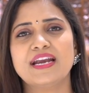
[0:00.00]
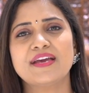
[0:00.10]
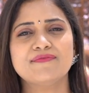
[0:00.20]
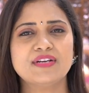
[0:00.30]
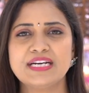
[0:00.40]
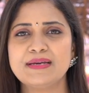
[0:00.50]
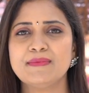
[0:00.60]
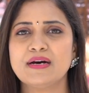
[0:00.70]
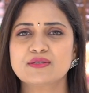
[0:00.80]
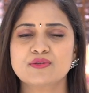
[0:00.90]
అండ్ ఎవ్రీడే
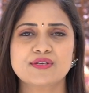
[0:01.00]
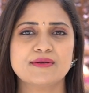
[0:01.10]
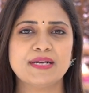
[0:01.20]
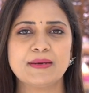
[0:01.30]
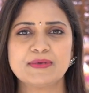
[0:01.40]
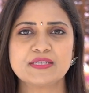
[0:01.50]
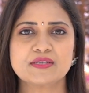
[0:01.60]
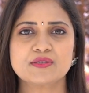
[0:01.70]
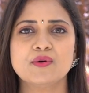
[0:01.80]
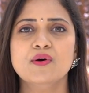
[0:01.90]
మా సోషల్ మీడియా
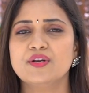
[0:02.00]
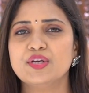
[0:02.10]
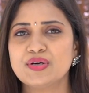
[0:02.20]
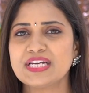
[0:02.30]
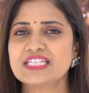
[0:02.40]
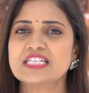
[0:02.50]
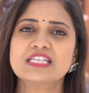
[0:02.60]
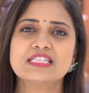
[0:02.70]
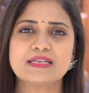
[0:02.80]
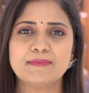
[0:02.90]
పేజెస్లో న్యూ
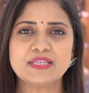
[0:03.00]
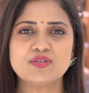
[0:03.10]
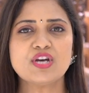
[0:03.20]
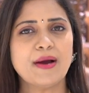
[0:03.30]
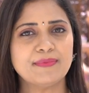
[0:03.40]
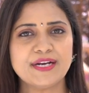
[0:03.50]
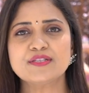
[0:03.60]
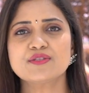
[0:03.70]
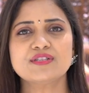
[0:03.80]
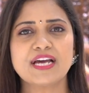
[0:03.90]
కలెక్షన్కి సంబంధించి
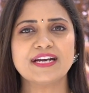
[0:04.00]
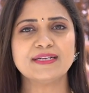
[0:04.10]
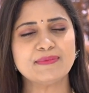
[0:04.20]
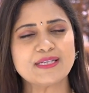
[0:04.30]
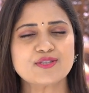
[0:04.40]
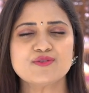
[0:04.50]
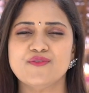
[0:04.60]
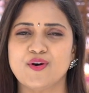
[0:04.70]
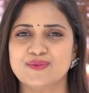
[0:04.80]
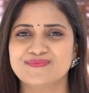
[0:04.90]
అప్డేట్స్ ఉంటాయండి ప్లీజ్ టు
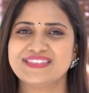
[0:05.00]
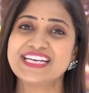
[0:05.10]
ఫాలో